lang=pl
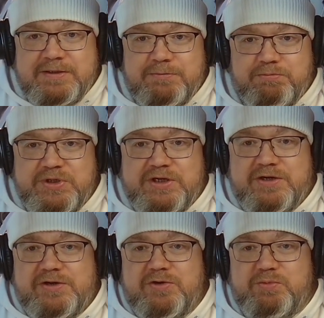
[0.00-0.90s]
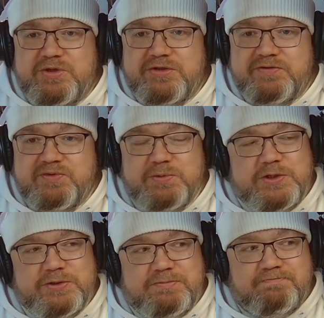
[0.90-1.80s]
mikroby się
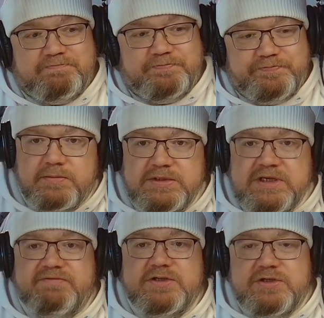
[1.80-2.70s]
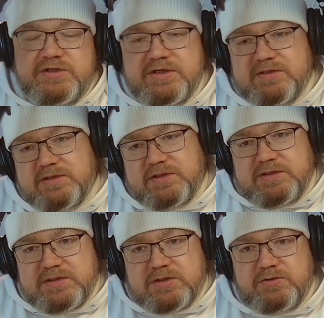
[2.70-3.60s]
wymrożą. Za 20 dni
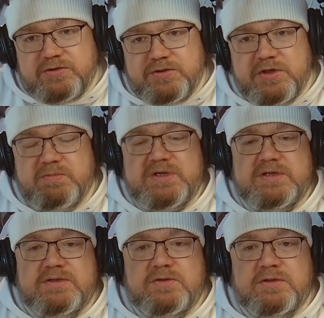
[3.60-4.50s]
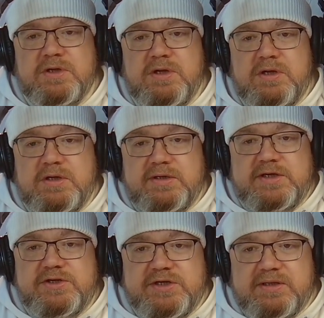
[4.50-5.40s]
skończy się maraton
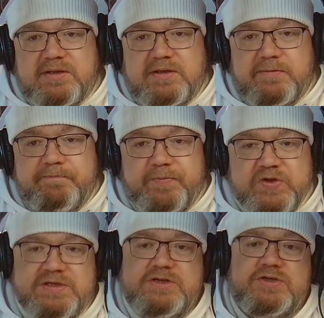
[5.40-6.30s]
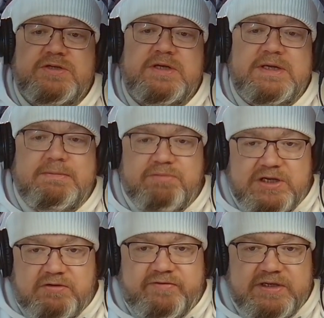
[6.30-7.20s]
jesienny. To znaczy
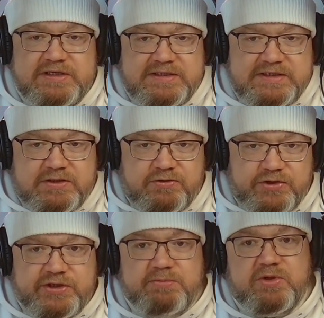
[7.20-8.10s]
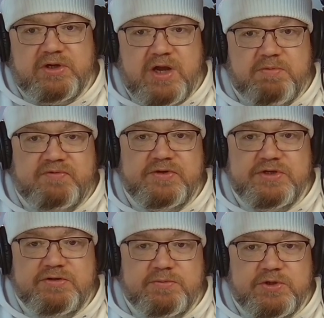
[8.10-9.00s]
planowane jest zakończenie, bo tak jak
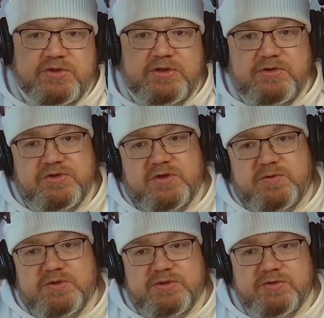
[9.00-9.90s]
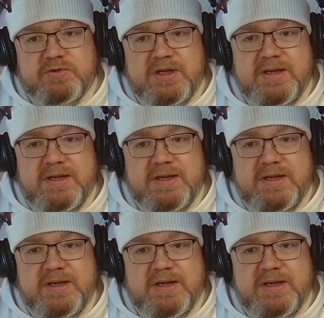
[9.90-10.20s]
powiedziałem, jeżeli ktoś dołączył